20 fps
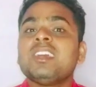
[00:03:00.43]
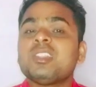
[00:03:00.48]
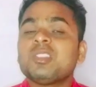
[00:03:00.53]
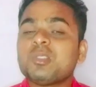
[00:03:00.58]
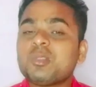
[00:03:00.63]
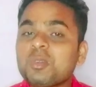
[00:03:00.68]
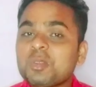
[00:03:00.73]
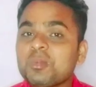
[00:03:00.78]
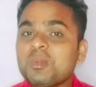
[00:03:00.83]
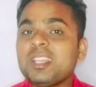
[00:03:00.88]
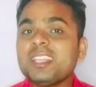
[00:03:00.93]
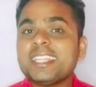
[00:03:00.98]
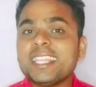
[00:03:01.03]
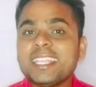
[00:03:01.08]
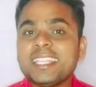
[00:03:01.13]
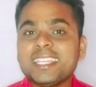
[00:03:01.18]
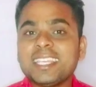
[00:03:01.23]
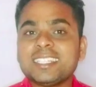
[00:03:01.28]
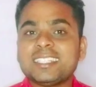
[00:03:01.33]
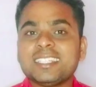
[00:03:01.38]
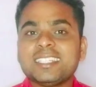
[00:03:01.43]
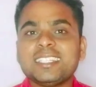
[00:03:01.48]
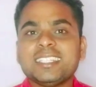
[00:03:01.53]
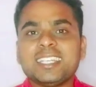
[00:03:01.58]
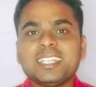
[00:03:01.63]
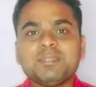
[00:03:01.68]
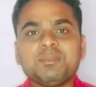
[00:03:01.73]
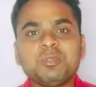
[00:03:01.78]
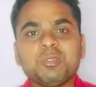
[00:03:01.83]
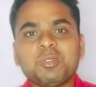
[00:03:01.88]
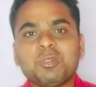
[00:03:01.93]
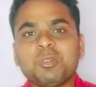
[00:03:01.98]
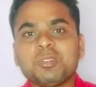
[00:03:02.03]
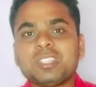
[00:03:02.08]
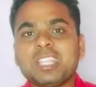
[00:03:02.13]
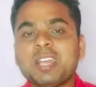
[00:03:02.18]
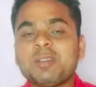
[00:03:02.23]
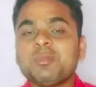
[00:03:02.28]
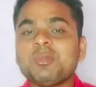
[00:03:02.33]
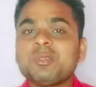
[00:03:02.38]
नॉर्मल तरीके से टिकट बुक
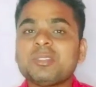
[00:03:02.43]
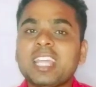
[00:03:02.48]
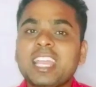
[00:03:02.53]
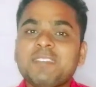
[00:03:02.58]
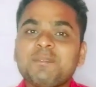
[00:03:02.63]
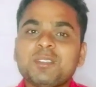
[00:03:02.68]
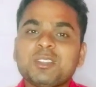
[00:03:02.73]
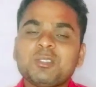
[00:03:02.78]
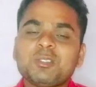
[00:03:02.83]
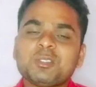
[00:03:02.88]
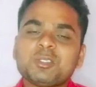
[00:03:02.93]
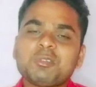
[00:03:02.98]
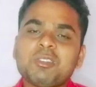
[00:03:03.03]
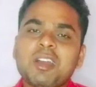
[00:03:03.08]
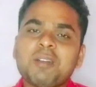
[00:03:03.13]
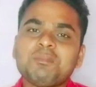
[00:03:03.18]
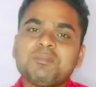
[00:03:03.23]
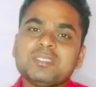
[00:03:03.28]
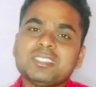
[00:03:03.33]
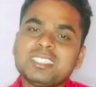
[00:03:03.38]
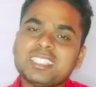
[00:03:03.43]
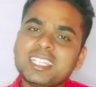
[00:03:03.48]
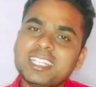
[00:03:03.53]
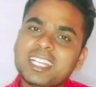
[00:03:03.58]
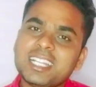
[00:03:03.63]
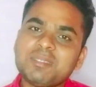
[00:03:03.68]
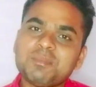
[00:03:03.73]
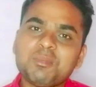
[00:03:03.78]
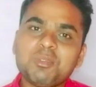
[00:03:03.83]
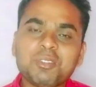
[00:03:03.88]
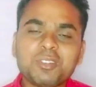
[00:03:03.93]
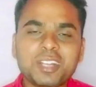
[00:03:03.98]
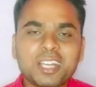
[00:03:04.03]
होता है वो टाइम पे दोस्तों आप टिकट बुक